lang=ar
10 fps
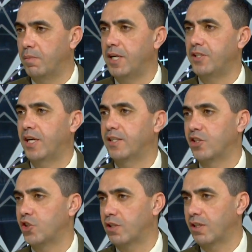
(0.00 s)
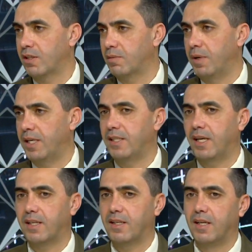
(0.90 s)
بعيد عن النشاطات بعيد
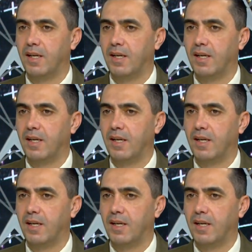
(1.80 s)
عن